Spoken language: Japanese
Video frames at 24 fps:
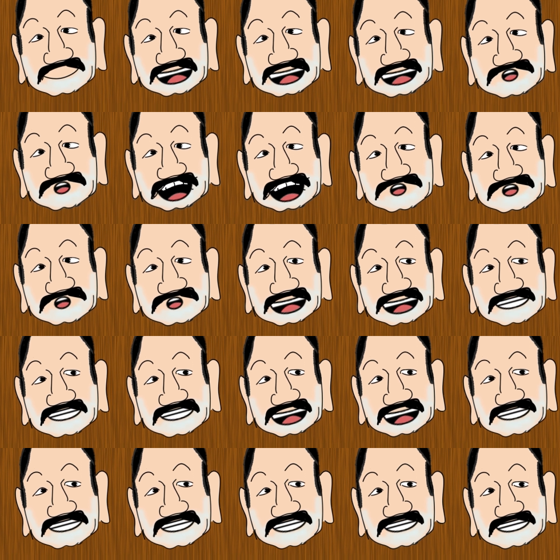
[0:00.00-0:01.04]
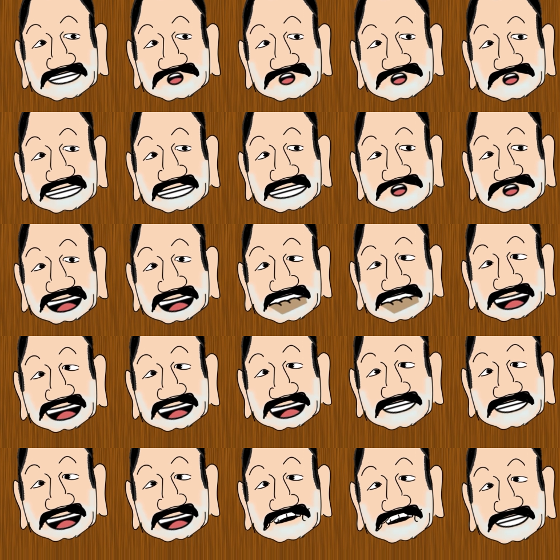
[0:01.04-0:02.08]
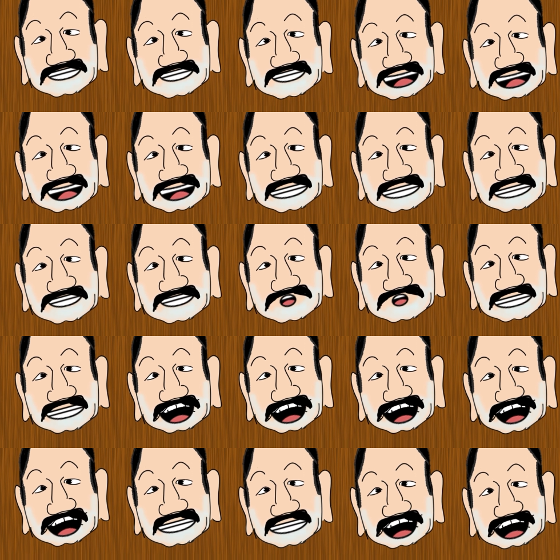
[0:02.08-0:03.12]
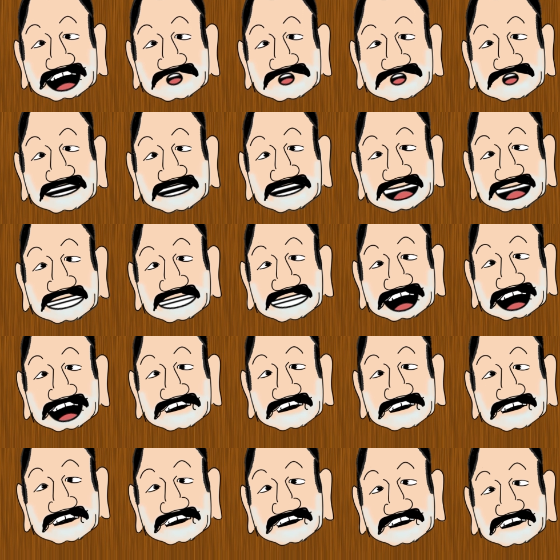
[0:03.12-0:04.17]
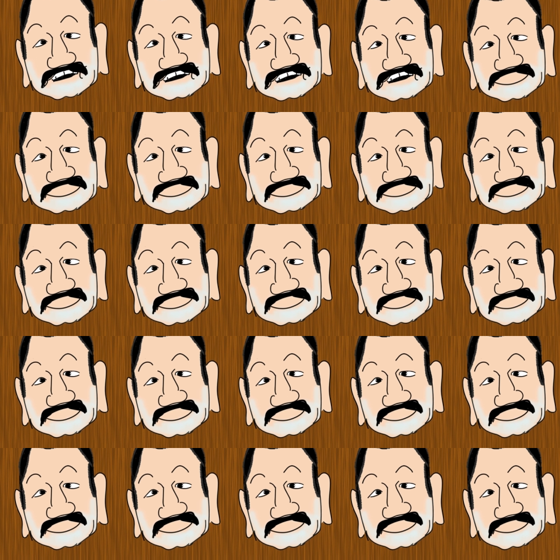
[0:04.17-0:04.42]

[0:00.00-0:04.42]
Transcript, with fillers: たとえ覚えていても情報が古くなっている可能性が非常に高いです。